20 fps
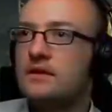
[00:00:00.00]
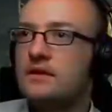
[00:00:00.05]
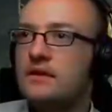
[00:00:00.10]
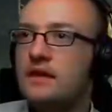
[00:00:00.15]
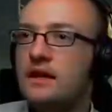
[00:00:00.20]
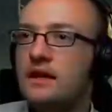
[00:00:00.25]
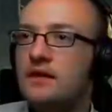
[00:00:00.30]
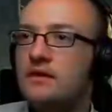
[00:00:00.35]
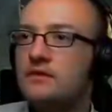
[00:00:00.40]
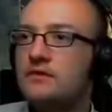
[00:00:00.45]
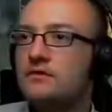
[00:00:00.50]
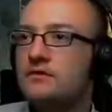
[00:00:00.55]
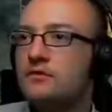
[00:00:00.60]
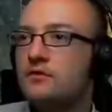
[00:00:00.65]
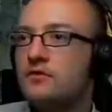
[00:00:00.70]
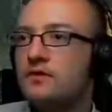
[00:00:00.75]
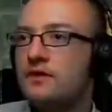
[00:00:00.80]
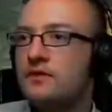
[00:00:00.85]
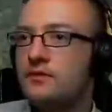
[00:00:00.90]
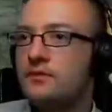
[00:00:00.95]
Ja,
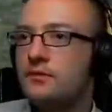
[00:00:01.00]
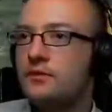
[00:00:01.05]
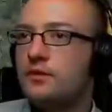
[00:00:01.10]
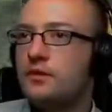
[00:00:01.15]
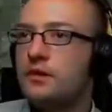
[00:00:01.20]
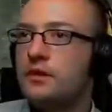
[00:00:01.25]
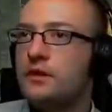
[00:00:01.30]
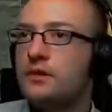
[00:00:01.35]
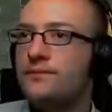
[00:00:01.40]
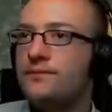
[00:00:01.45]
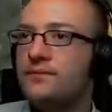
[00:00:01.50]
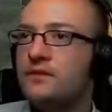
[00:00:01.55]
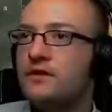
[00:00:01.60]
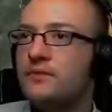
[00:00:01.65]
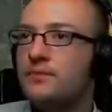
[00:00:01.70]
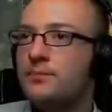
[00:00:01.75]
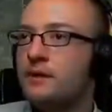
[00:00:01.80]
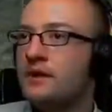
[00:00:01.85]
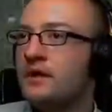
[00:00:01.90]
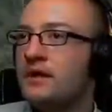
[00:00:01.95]
du weißt du, ähm,
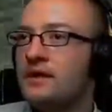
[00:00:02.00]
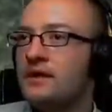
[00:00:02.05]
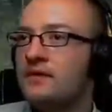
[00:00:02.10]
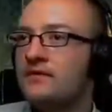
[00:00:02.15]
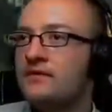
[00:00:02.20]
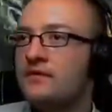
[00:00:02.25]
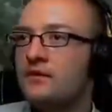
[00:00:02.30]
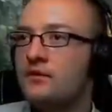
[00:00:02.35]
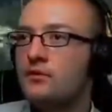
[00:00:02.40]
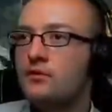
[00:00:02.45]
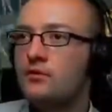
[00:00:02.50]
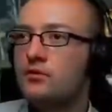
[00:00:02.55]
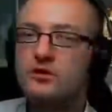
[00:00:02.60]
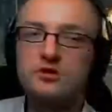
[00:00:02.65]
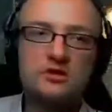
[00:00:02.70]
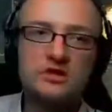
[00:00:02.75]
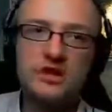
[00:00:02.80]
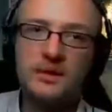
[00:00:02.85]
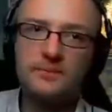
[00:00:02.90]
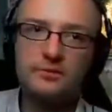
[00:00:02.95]
ich bin halt sehr gut
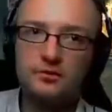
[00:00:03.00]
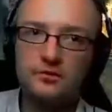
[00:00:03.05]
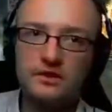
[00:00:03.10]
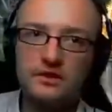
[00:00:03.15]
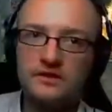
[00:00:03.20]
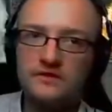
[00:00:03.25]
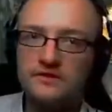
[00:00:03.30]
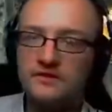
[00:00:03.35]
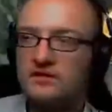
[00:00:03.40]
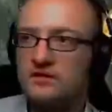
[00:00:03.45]
in Jump'n'Runs,